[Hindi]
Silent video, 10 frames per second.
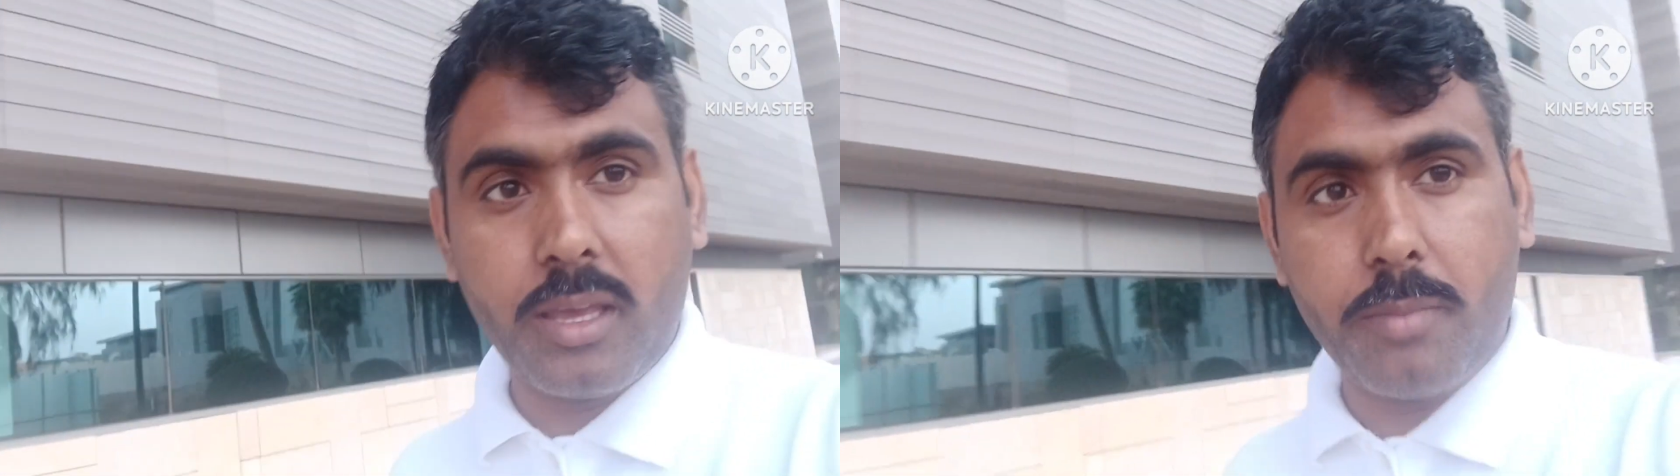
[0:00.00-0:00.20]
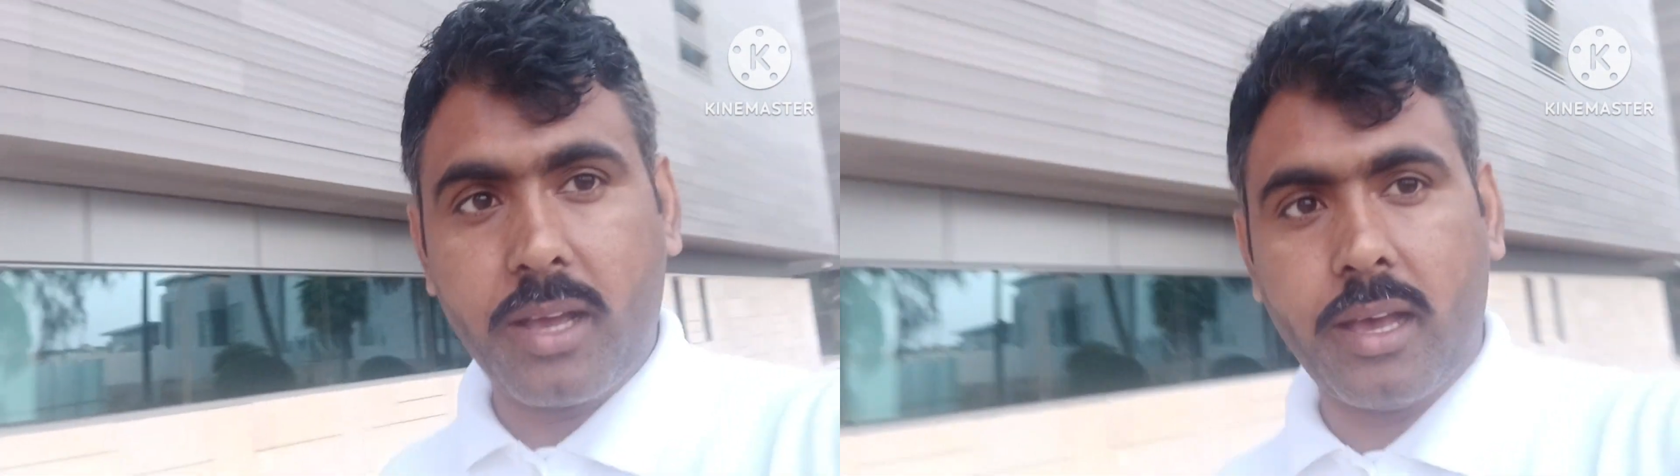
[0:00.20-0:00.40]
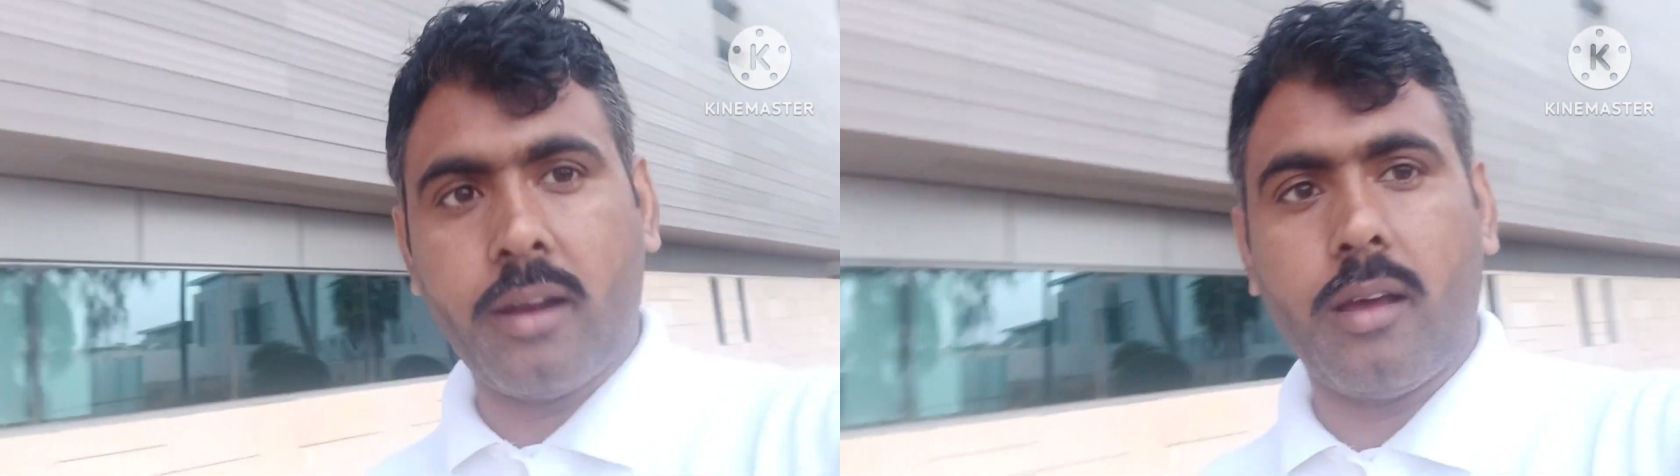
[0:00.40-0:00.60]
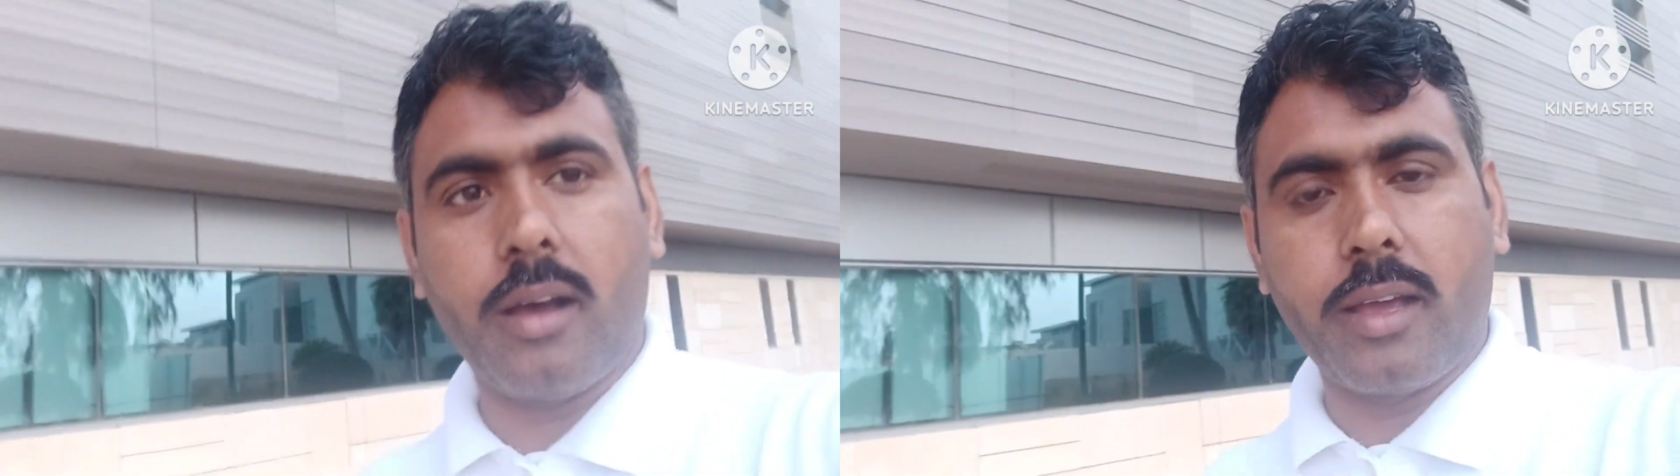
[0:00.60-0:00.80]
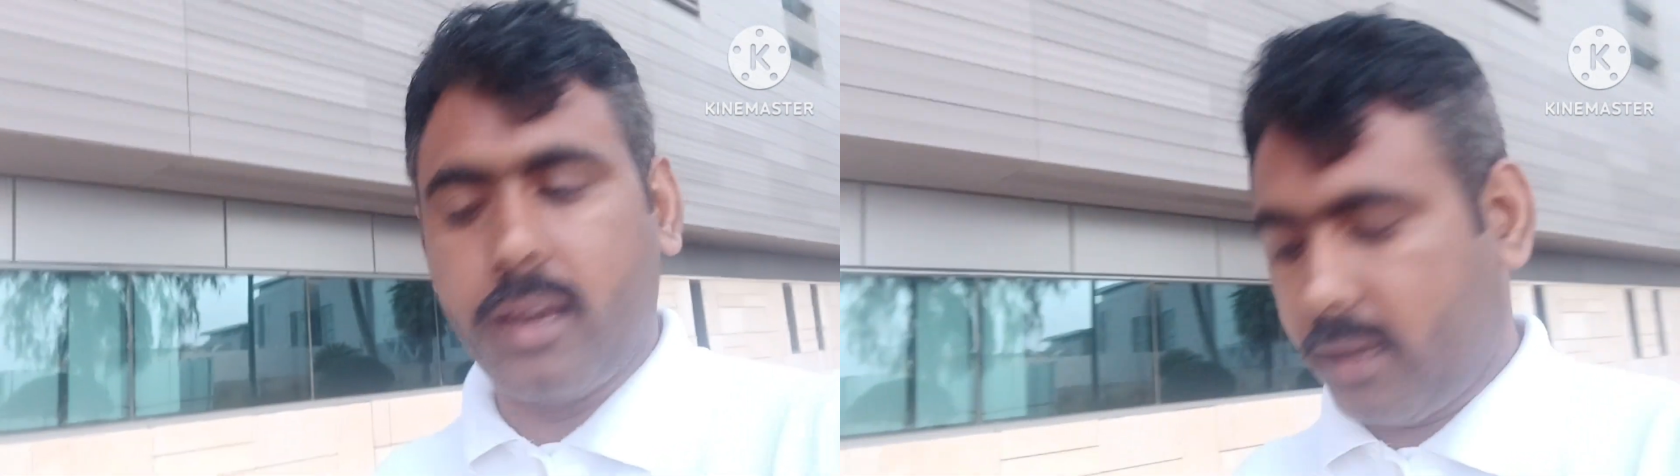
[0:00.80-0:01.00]
किए बगैर
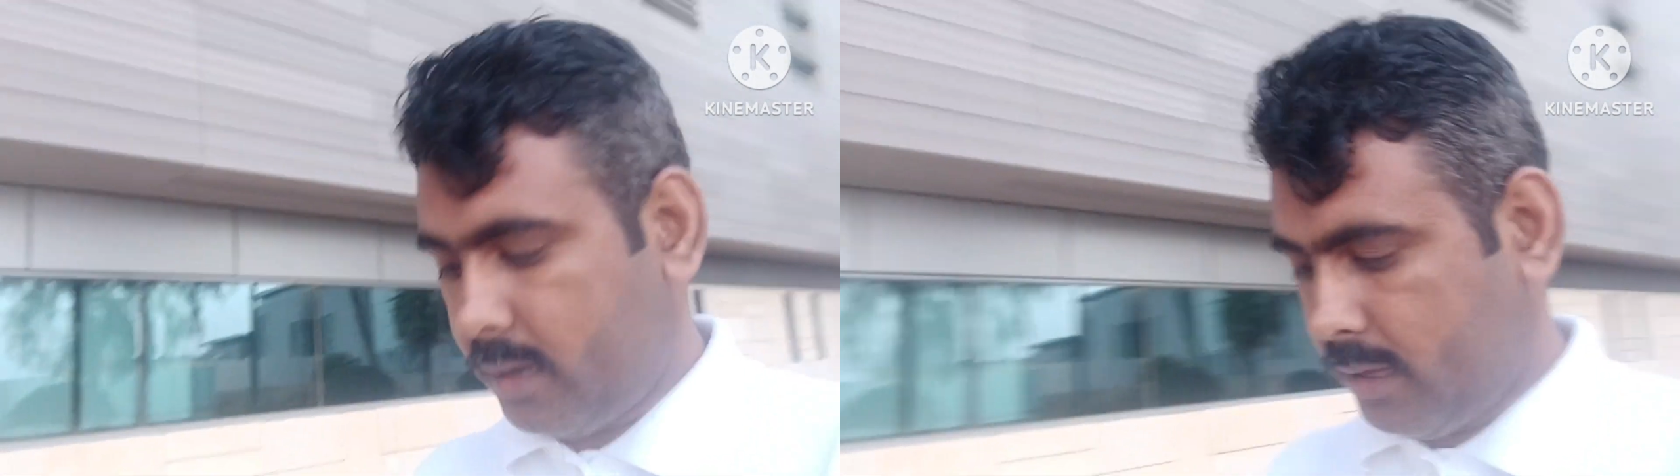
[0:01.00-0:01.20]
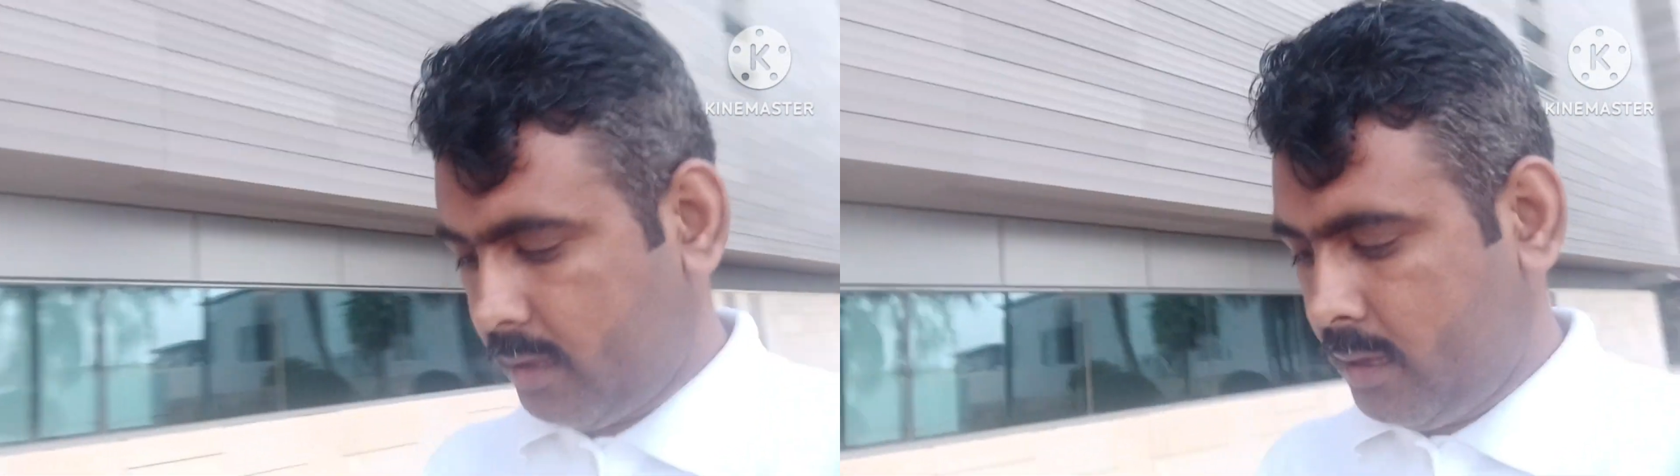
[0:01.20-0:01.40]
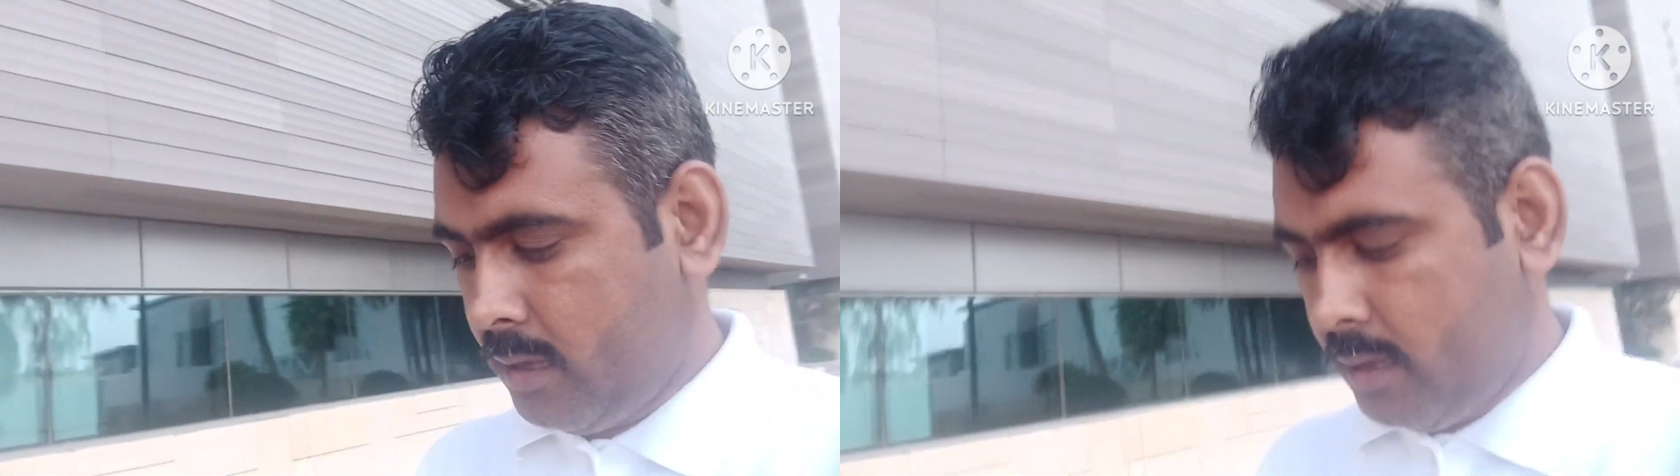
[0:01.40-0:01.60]
आगे निकलें